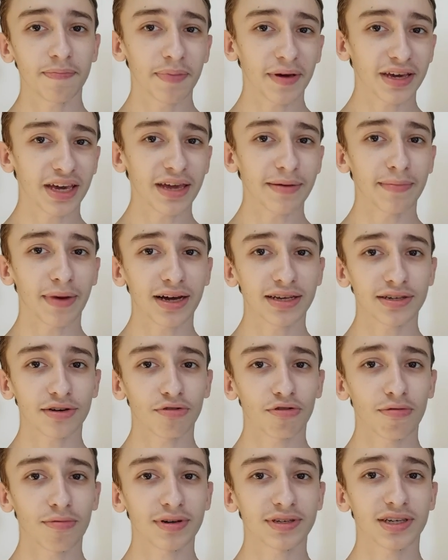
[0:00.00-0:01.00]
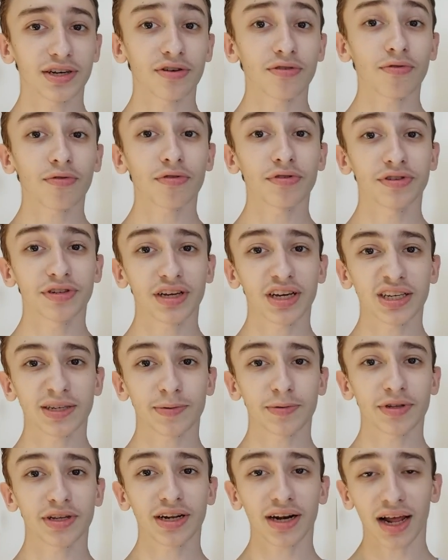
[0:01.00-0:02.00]
e peguei mais algumas que eu não consegui
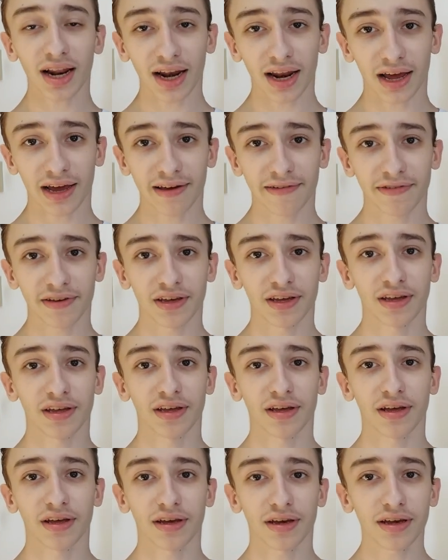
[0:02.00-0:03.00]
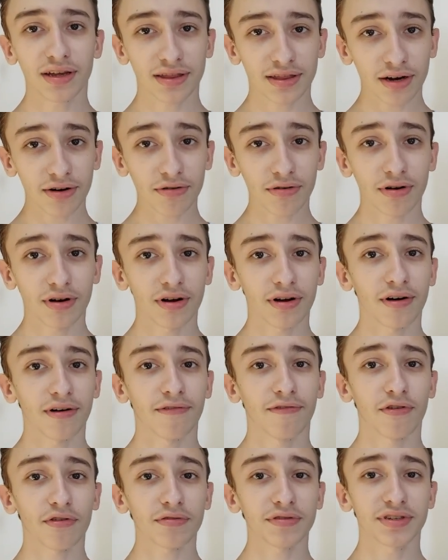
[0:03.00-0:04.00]
responder na live. Então,
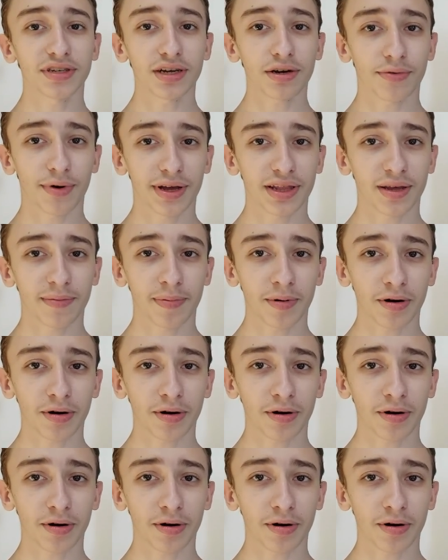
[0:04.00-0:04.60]
foram 50